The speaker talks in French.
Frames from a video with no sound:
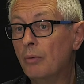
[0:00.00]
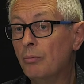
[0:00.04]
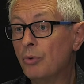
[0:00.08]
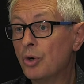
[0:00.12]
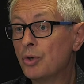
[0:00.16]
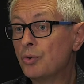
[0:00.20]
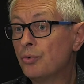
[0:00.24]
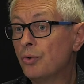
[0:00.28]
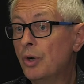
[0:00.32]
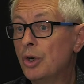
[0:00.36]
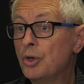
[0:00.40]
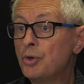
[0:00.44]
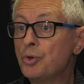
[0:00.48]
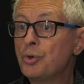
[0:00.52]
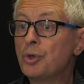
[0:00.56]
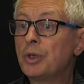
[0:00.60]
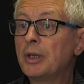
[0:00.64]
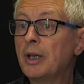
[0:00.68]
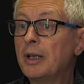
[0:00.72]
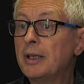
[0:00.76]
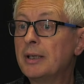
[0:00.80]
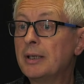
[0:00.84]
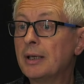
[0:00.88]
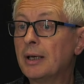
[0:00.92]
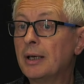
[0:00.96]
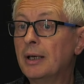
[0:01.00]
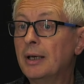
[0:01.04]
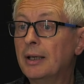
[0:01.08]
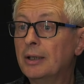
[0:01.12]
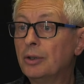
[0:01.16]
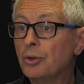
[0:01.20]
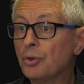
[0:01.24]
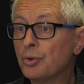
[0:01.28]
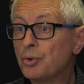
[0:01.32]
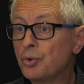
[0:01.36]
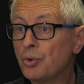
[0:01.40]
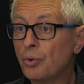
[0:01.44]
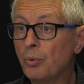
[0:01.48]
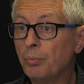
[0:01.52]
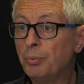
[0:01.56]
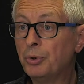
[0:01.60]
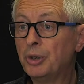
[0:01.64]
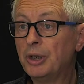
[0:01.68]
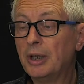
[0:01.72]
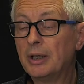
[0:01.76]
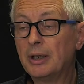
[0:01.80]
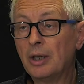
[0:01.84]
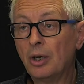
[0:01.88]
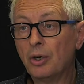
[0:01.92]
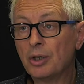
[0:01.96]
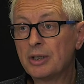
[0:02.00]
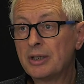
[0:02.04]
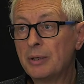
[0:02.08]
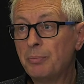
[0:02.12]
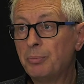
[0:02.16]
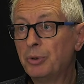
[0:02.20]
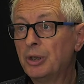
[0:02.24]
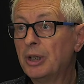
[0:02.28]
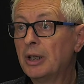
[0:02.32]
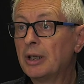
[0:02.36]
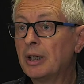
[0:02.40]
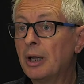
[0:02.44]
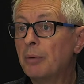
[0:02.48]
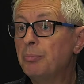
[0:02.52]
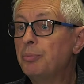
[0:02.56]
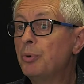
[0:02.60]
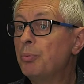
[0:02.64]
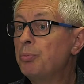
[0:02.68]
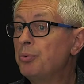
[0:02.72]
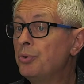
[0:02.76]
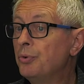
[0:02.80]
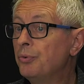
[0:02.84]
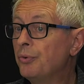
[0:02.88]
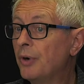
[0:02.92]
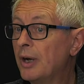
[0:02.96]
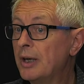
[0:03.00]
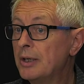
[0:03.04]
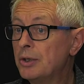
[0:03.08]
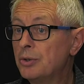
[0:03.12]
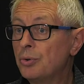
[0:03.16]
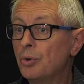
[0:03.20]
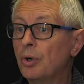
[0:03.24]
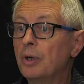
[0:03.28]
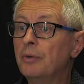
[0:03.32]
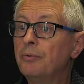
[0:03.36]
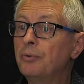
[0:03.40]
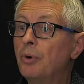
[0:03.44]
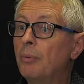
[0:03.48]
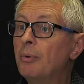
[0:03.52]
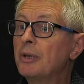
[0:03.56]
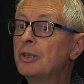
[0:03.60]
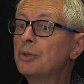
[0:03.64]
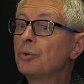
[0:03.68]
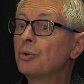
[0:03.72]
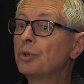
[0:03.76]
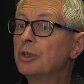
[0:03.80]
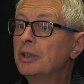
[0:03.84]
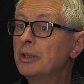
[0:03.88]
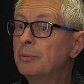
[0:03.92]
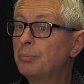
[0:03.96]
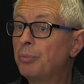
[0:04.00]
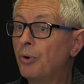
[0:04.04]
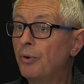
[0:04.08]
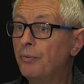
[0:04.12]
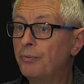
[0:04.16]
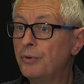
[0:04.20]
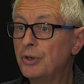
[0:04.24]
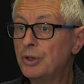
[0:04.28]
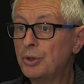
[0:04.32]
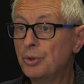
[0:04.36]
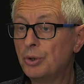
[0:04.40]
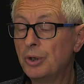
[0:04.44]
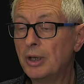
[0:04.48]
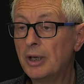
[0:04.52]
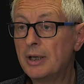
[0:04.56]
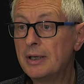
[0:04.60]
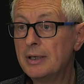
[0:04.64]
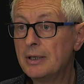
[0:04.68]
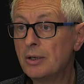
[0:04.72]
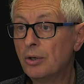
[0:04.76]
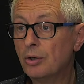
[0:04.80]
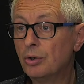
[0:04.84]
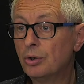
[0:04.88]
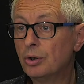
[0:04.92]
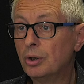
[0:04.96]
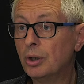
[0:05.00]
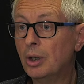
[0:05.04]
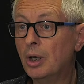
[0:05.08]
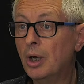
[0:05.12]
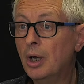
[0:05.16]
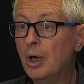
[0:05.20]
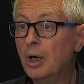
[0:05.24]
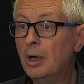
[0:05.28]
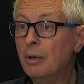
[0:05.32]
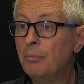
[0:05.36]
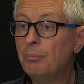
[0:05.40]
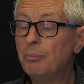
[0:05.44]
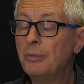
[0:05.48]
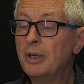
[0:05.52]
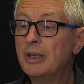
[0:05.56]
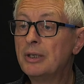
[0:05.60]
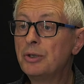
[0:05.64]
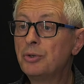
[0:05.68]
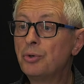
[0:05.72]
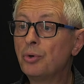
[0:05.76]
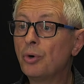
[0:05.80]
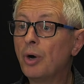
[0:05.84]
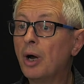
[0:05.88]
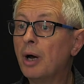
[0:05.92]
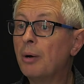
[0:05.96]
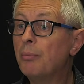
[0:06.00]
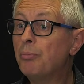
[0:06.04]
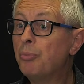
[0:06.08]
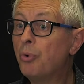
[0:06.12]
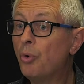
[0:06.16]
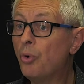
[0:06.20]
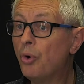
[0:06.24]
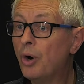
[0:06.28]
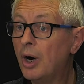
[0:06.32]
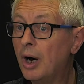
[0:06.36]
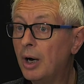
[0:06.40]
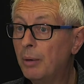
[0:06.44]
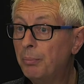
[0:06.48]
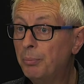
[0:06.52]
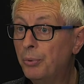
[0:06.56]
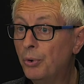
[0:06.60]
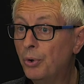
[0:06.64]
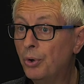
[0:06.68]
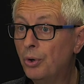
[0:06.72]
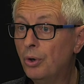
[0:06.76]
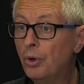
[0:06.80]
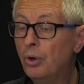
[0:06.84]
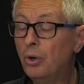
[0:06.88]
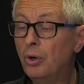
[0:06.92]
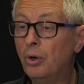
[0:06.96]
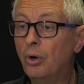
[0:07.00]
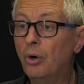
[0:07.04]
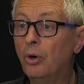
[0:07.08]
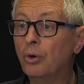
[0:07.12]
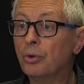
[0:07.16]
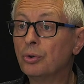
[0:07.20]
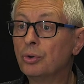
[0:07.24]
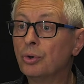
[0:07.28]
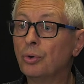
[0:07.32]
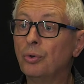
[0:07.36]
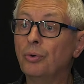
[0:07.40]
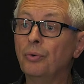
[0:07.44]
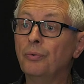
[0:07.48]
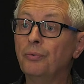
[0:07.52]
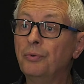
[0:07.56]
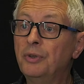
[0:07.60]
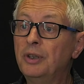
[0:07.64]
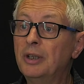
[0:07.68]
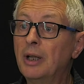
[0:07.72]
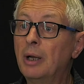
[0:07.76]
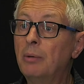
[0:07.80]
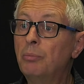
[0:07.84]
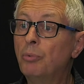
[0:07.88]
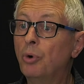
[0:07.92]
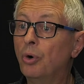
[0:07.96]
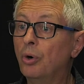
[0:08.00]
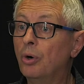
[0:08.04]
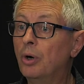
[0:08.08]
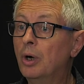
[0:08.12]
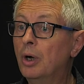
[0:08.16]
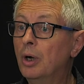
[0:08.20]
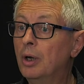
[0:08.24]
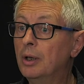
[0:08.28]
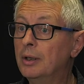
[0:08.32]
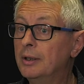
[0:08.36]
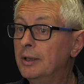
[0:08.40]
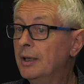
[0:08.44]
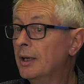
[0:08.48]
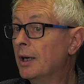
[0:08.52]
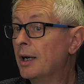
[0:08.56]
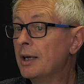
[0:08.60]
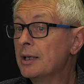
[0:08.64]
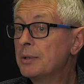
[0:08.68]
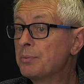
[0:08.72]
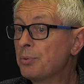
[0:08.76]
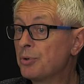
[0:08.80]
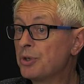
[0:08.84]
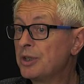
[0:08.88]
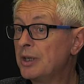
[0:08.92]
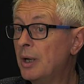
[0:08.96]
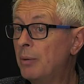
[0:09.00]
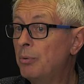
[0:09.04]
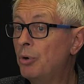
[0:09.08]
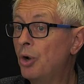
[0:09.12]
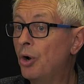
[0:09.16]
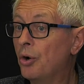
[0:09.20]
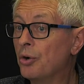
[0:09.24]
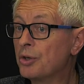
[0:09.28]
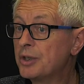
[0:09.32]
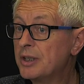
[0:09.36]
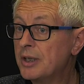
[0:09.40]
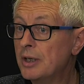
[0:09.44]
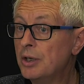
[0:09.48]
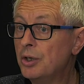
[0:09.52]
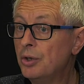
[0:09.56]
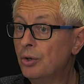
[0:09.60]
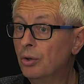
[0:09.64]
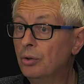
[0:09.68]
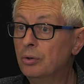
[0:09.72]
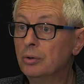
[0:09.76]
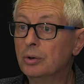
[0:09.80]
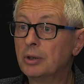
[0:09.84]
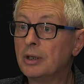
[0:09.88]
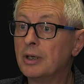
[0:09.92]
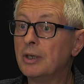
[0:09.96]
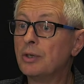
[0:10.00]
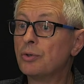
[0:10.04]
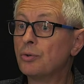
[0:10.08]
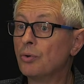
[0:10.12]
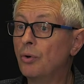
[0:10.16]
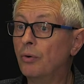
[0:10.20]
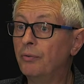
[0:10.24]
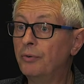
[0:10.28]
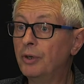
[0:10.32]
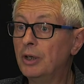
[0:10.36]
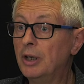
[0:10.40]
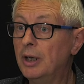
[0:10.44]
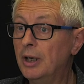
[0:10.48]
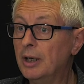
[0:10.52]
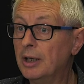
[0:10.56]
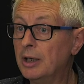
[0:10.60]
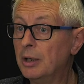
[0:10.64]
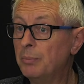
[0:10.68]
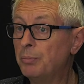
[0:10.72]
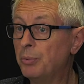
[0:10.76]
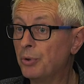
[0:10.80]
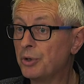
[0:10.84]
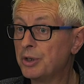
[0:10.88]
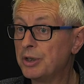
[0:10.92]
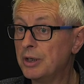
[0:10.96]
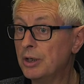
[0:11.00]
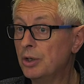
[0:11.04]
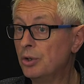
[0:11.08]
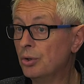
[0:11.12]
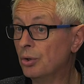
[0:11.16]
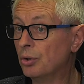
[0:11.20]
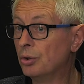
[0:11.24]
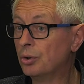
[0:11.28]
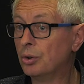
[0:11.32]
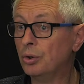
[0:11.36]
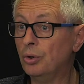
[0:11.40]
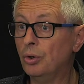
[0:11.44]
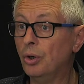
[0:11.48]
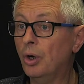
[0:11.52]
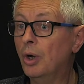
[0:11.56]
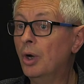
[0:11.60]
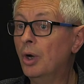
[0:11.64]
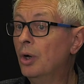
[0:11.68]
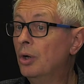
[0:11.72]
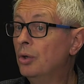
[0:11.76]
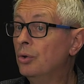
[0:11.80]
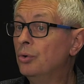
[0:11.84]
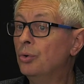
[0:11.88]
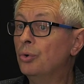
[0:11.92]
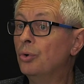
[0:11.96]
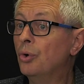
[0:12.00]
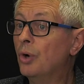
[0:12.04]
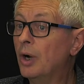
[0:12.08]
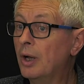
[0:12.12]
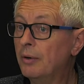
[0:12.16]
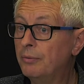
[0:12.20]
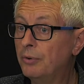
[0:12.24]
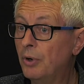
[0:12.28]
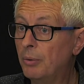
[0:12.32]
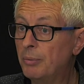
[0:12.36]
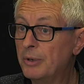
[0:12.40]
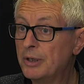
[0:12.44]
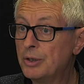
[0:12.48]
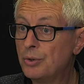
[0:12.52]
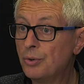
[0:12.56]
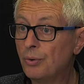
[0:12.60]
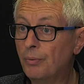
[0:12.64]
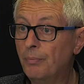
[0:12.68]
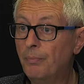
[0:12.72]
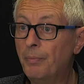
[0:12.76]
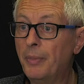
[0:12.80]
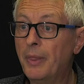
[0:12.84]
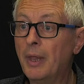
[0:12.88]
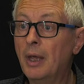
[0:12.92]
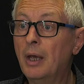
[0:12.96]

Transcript: Moi, je voulais juste attirer l'attention, peut-être, alors c'est peut-être un peu plus vrai sur les formations dites professionnalisantes, mais sur un bon rapport entre finalement des responsables enseignants, qui sont en fait l'équipe enseignante de la formation,